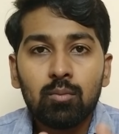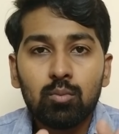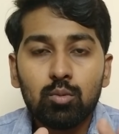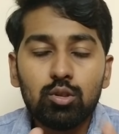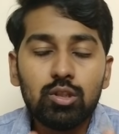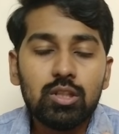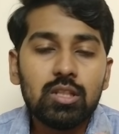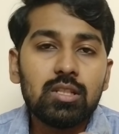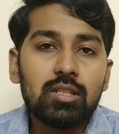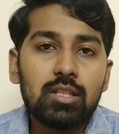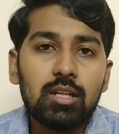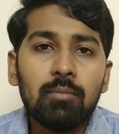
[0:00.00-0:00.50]

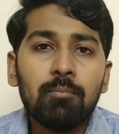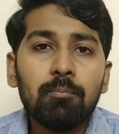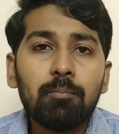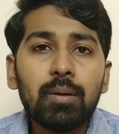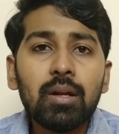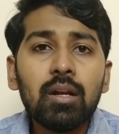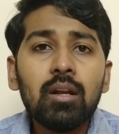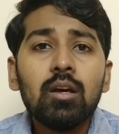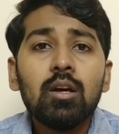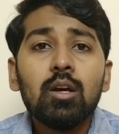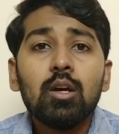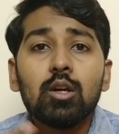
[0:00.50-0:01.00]
புத்திஸ்ட்
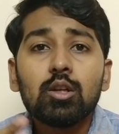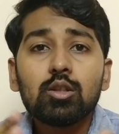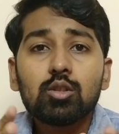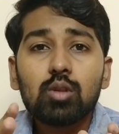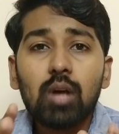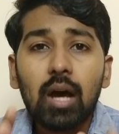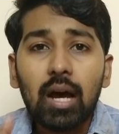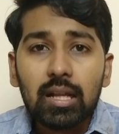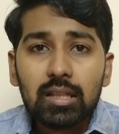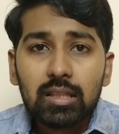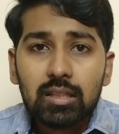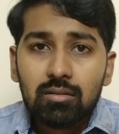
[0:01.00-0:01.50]
டெம்பிள்
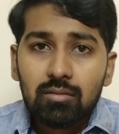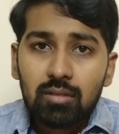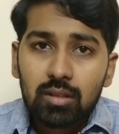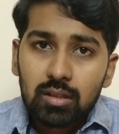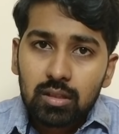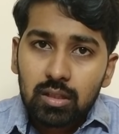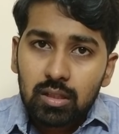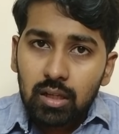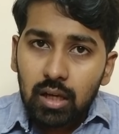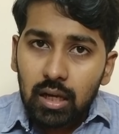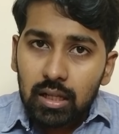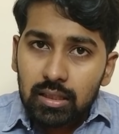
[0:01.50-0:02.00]
ஸோ அது
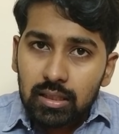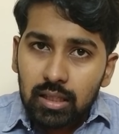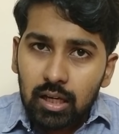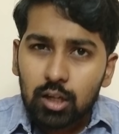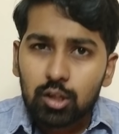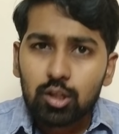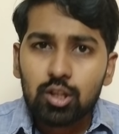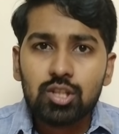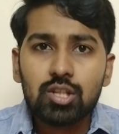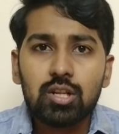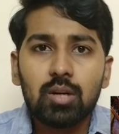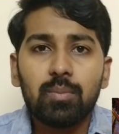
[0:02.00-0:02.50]
வந்து அந்த
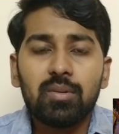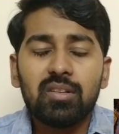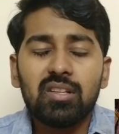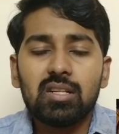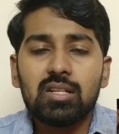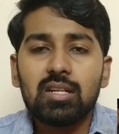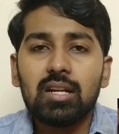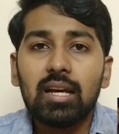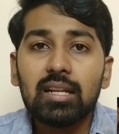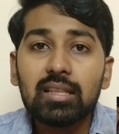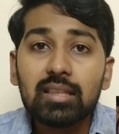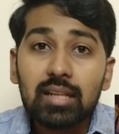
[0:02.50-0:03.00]
அருணாச்சல்
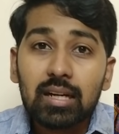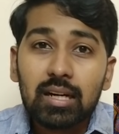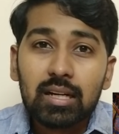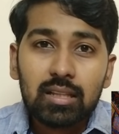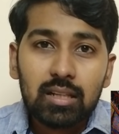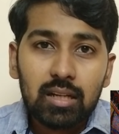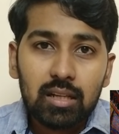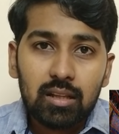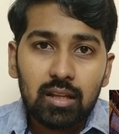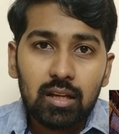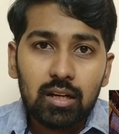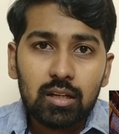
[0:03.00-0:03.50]
பிரதேஷில் அந்த
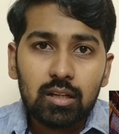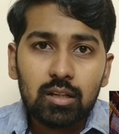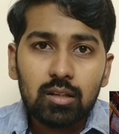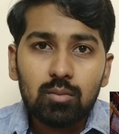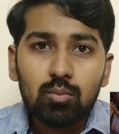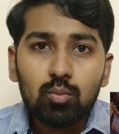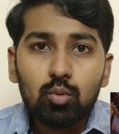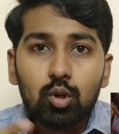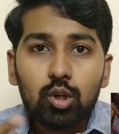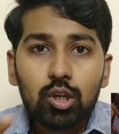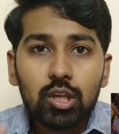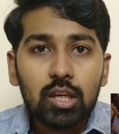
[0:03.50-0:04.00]
இடத்துல தான்
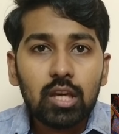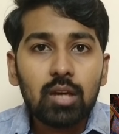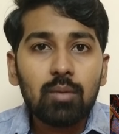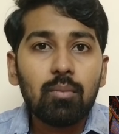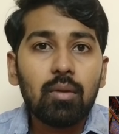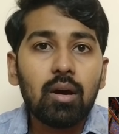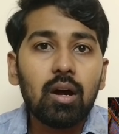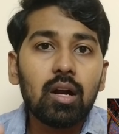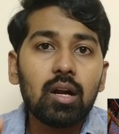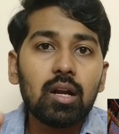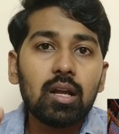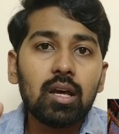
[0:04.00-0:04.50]
இருக்குது
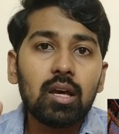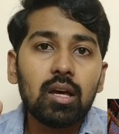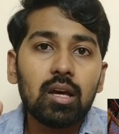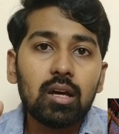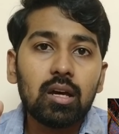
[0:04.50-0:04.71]
முக்கியமான